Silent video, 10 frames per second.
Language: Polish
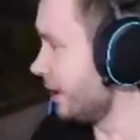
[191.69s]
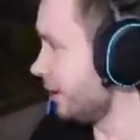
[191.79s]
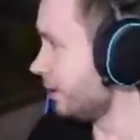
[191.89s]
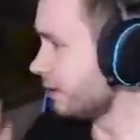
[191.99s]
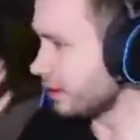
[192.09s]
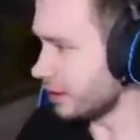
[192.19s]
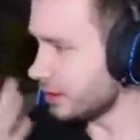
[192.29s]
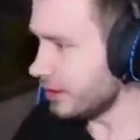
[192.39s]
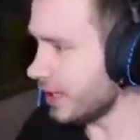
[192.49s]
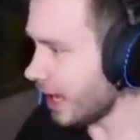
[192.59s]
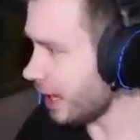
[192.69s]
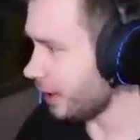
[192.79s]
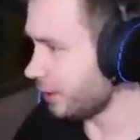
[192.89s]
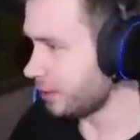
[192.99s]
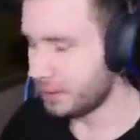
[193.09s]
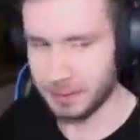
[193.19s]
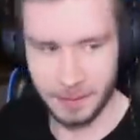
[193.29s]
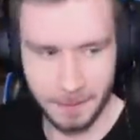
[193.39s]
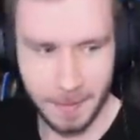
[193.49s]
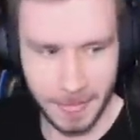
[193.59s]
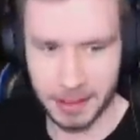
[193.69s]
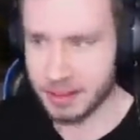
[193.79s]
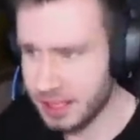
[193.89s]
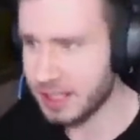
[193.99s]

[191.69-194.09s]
Nie! Nie! się chwycić.